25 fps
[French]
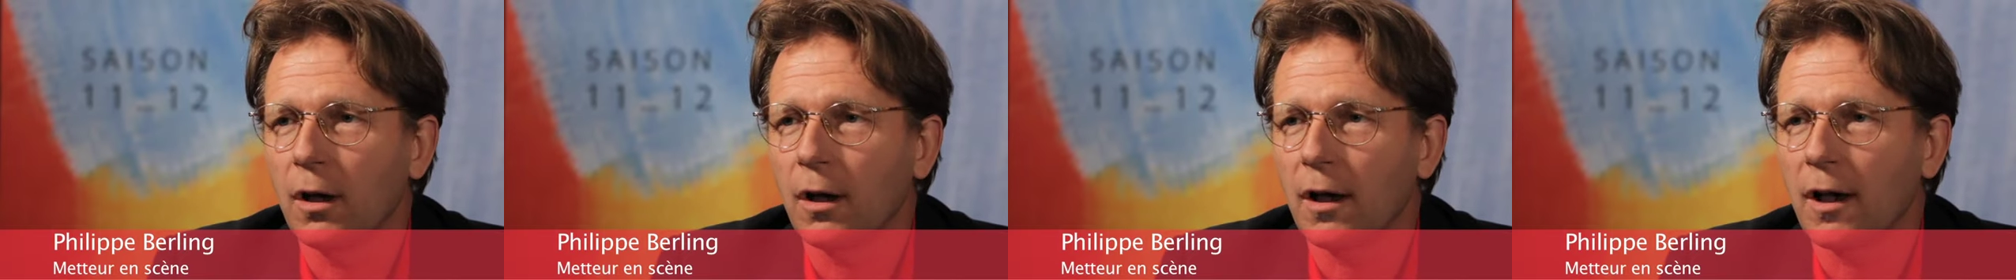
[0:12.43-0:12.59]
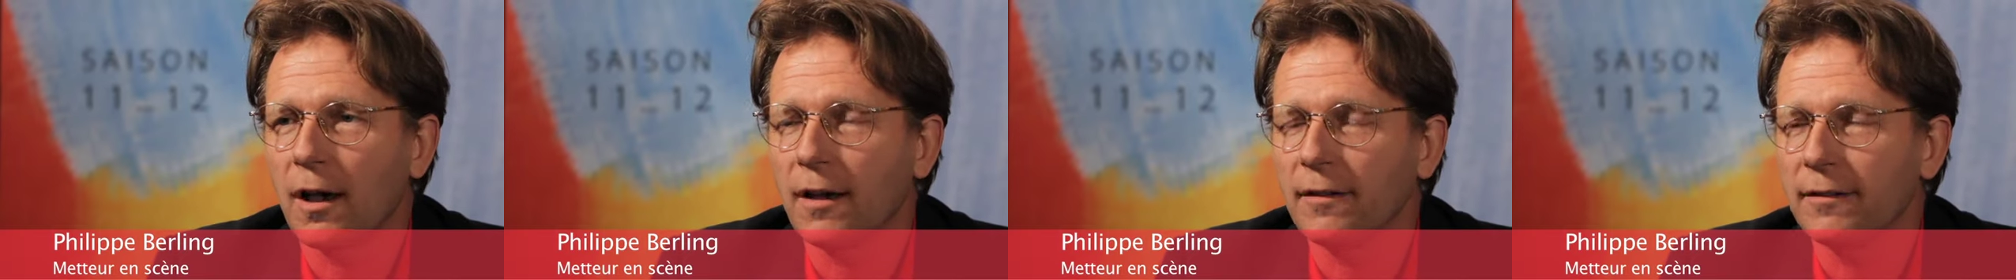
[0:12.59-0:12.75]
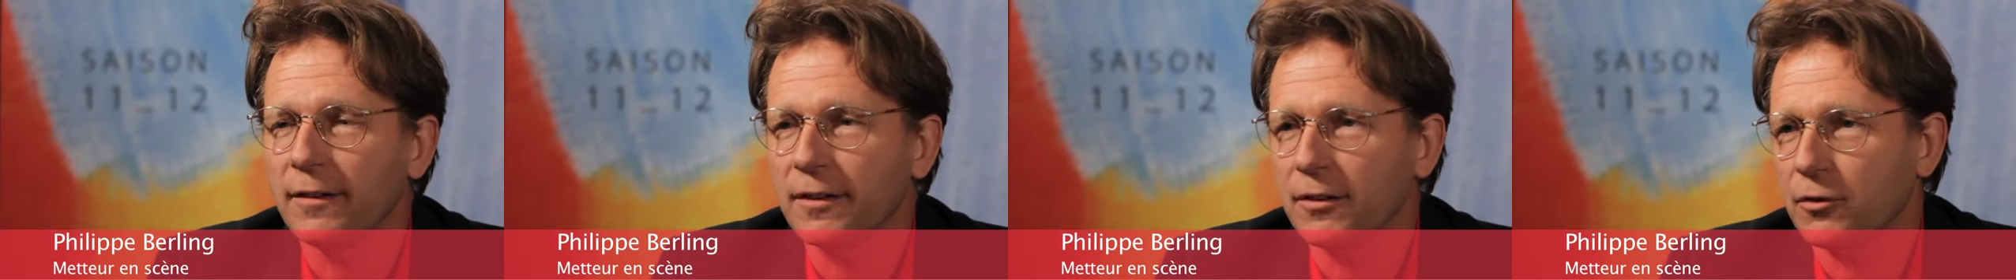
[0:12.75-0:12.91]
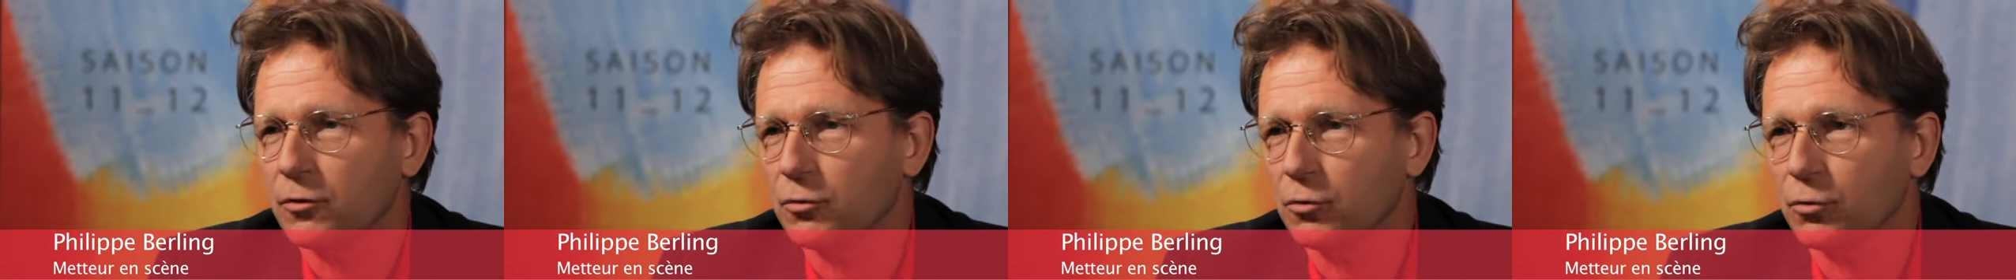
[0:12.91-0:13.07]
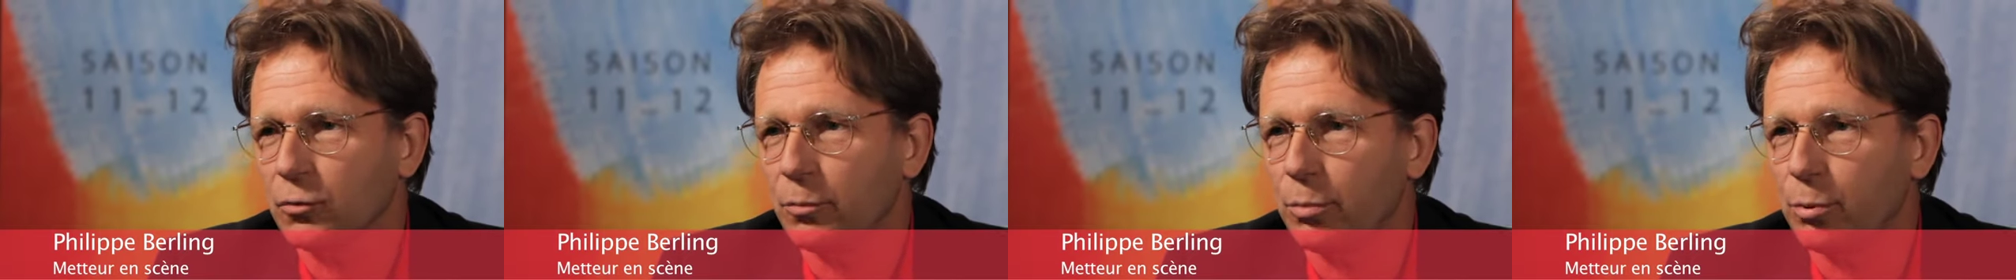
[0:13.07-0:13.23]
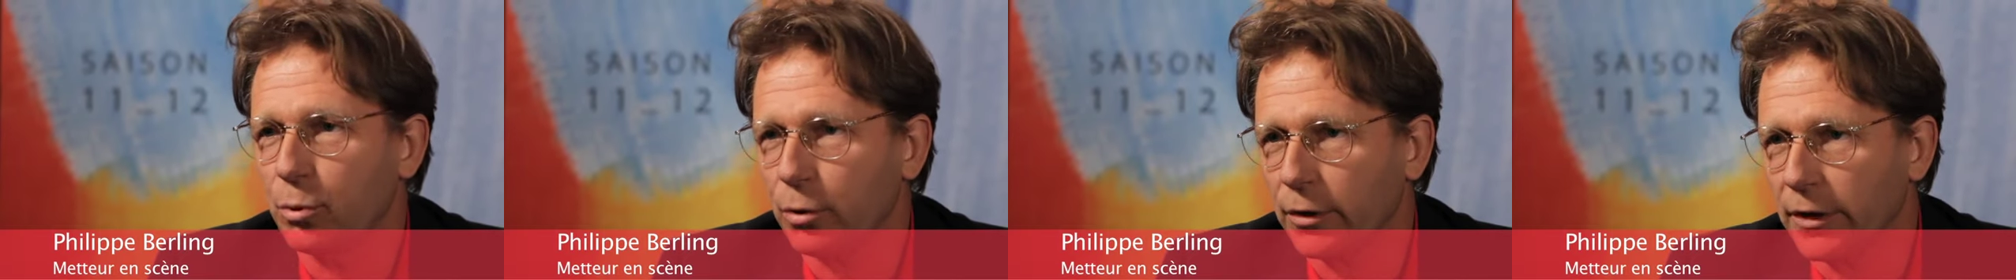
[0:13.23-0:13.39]
avec
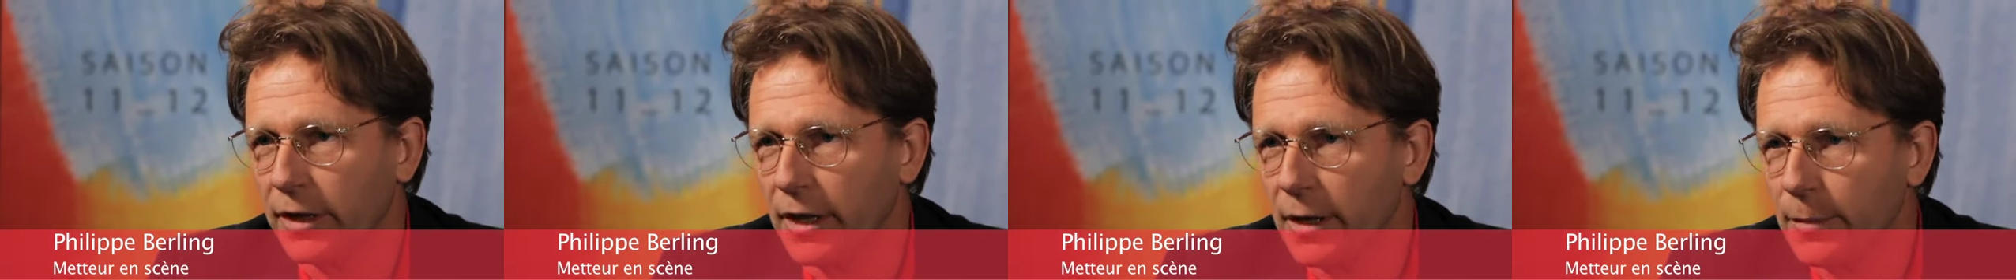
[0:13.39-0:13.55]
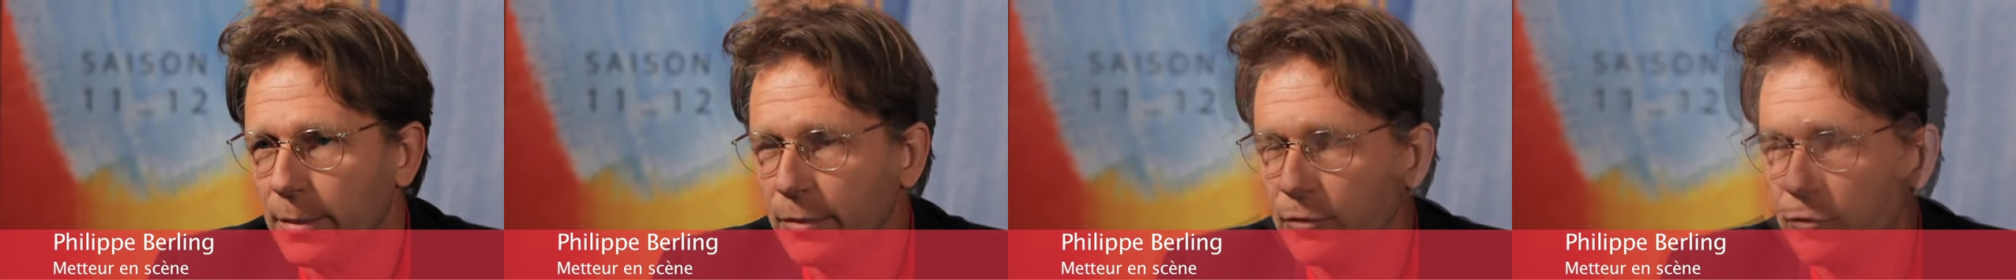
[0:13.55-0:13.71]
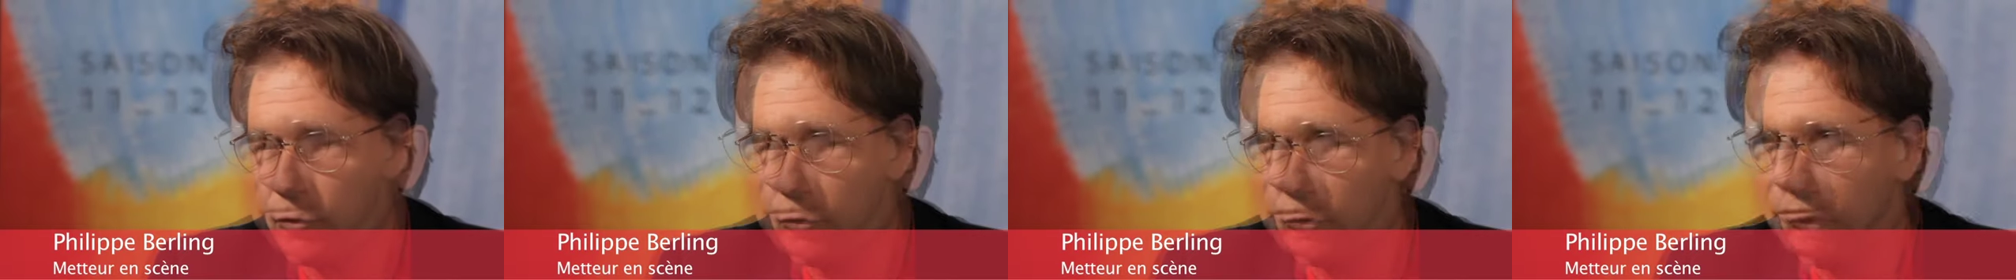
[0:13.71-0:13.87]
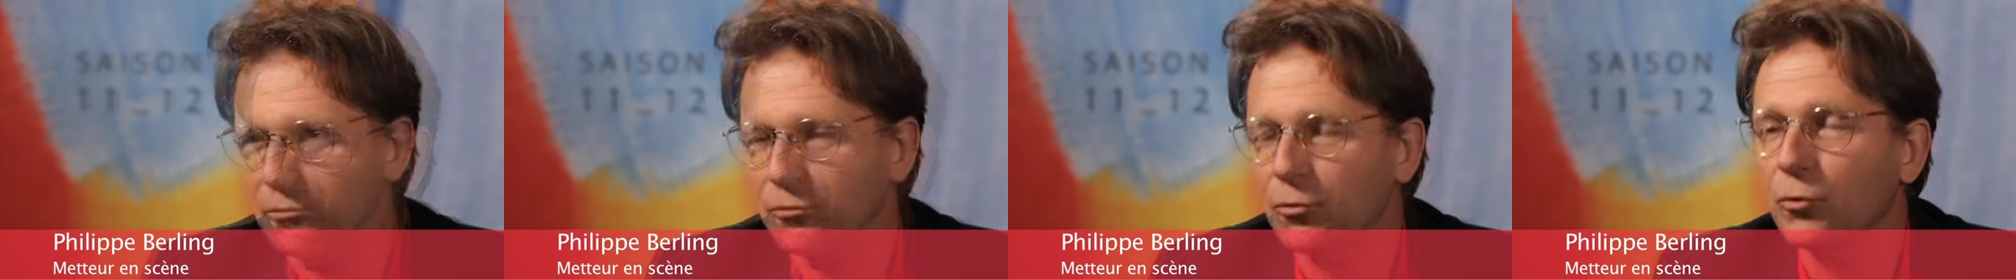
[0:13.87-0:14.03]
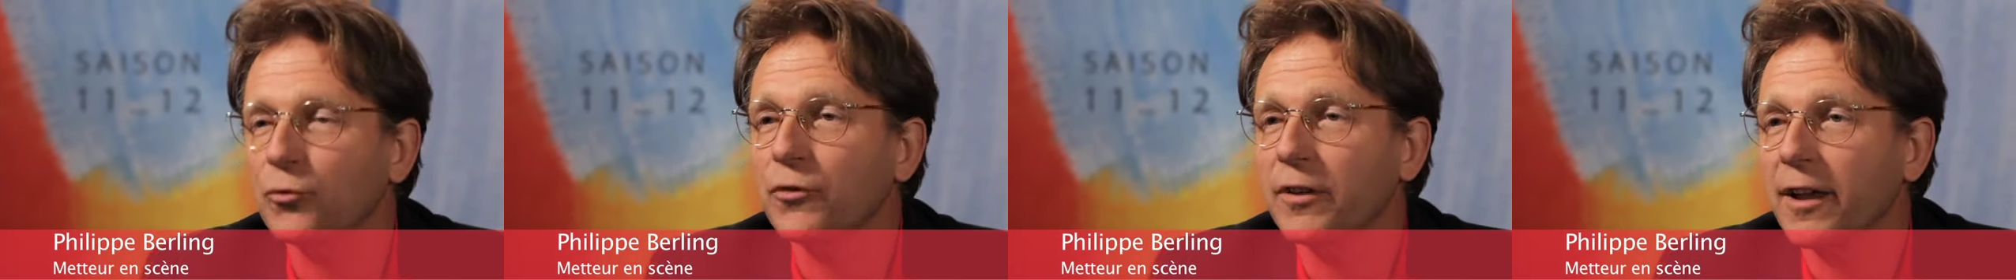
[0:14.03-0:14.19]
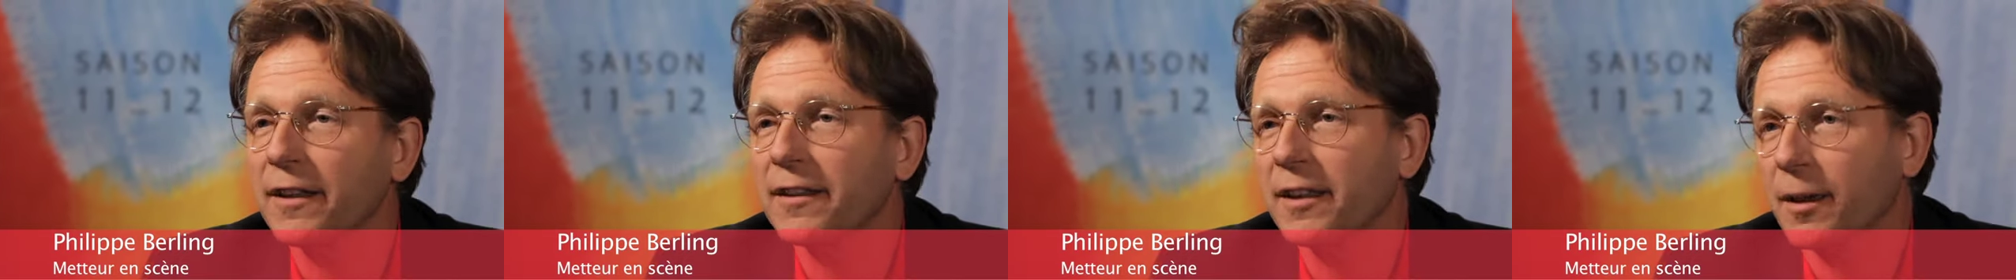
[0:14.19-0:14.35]
plus rien parce que son
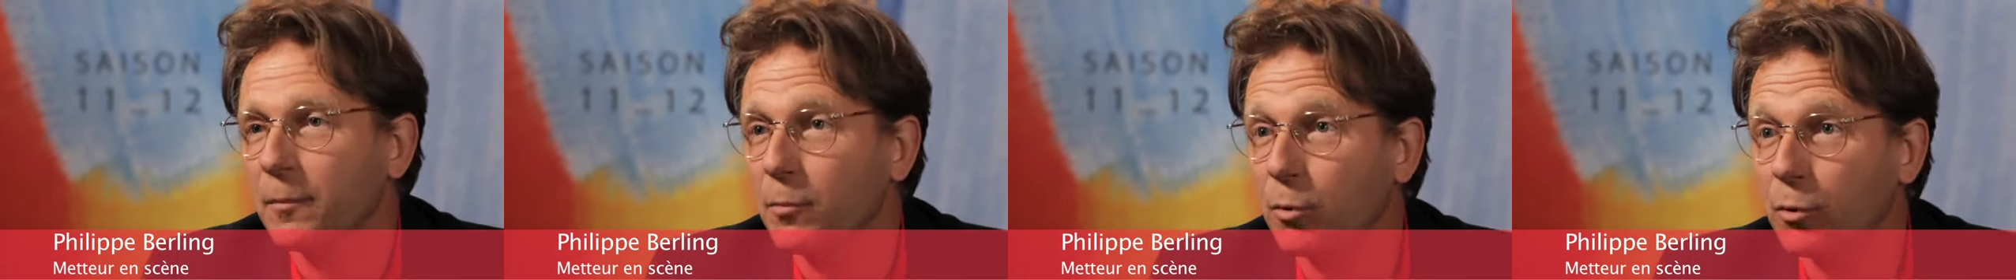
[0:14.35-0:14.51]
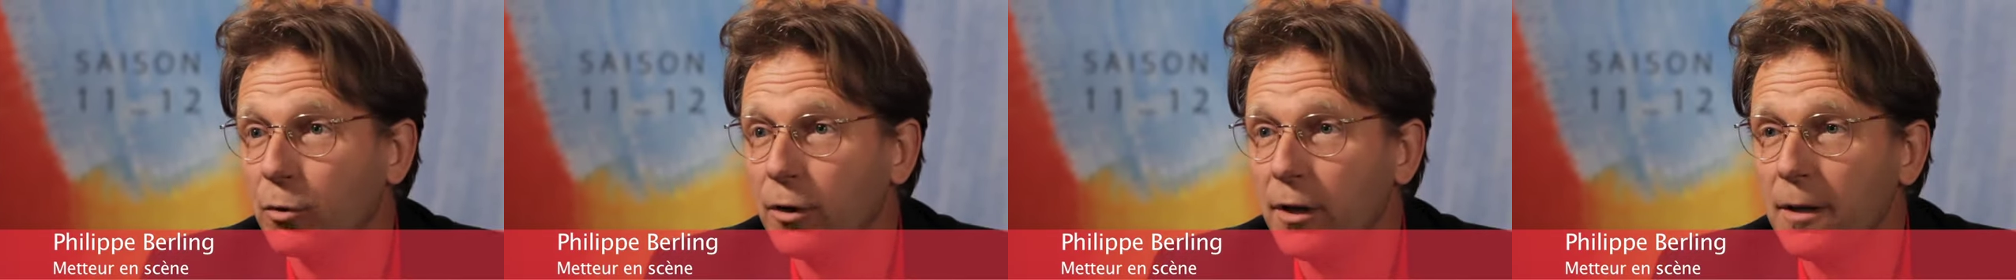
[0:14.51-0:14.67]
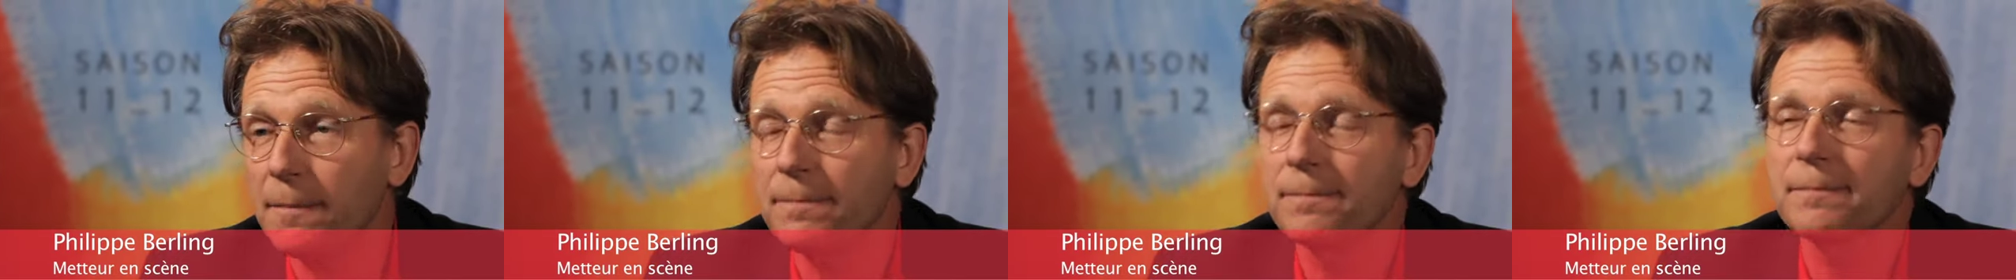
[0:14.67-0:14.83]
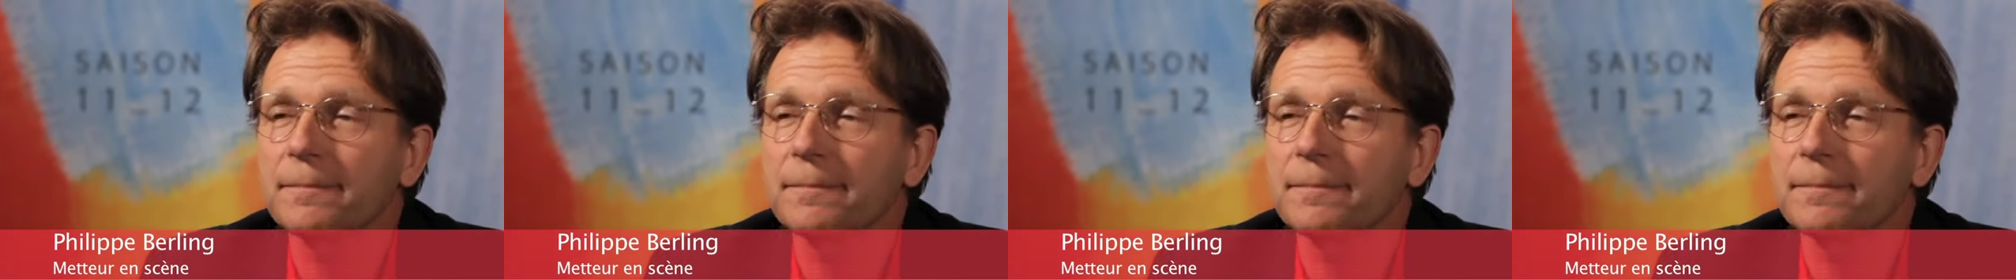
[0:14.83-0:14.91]
théâtre a brûlé.